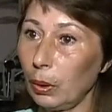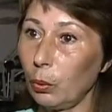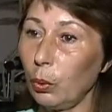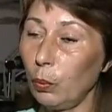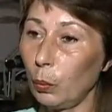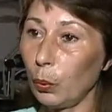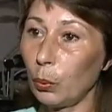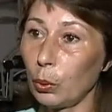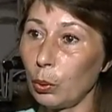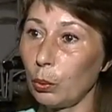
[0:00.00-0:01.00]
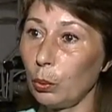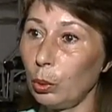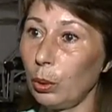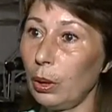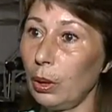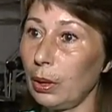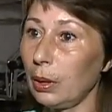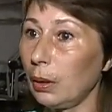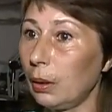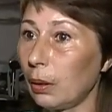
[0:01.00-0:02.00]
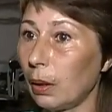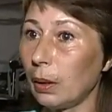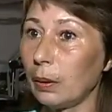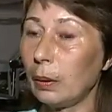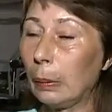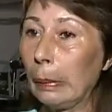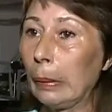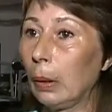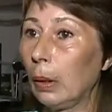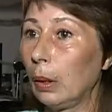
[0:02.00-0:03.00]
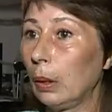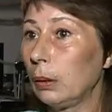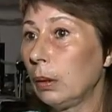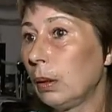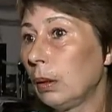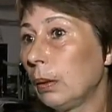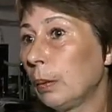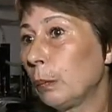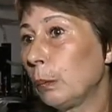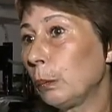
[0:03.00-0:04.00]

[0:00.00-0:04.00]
Такой вопрос очень есть неоднократно на